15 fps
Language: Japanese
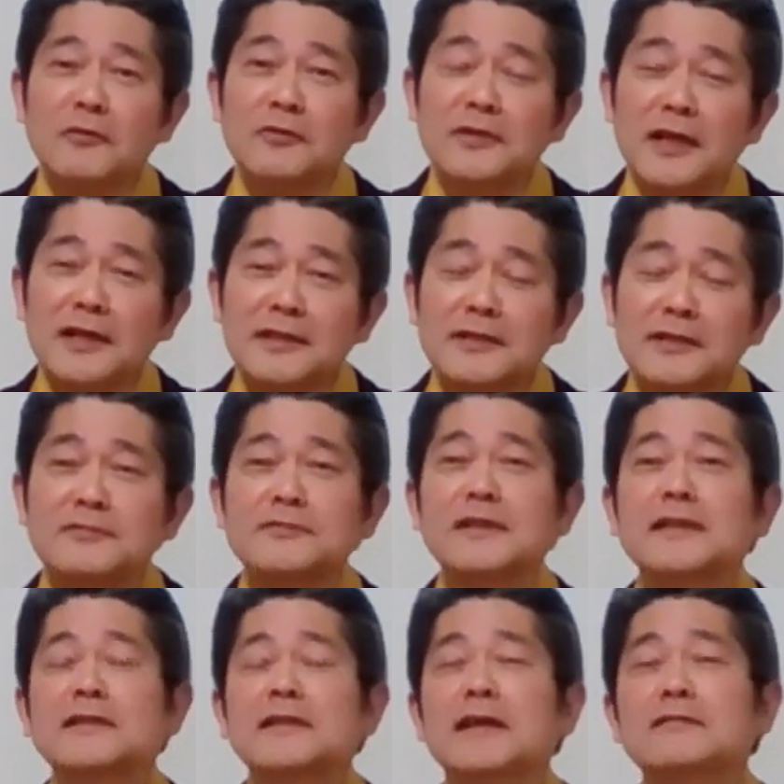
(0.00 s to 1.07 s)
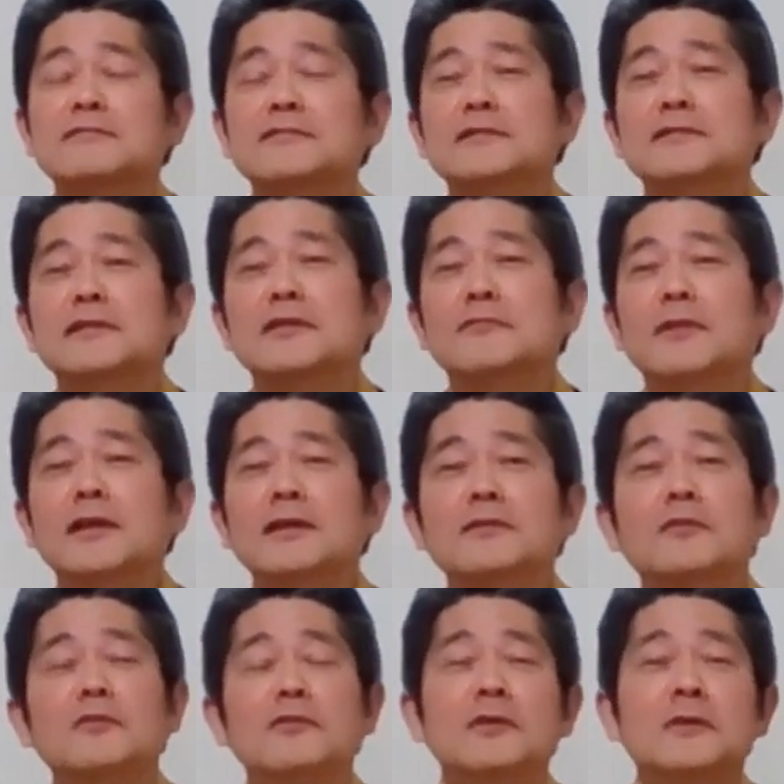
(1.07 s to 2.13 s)
送られてくるなんてあるんですけども、あれ
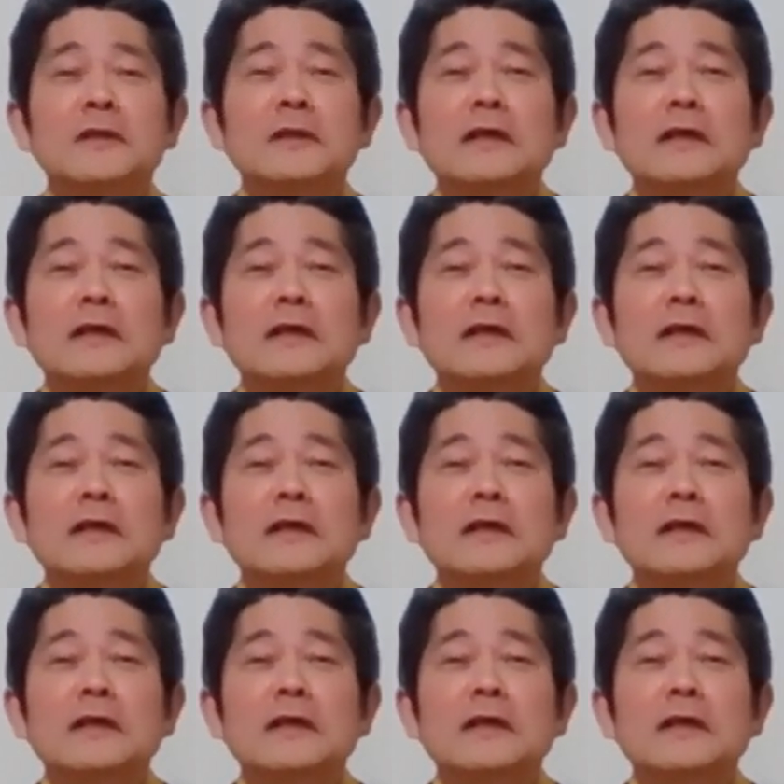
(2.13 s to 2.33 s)
こ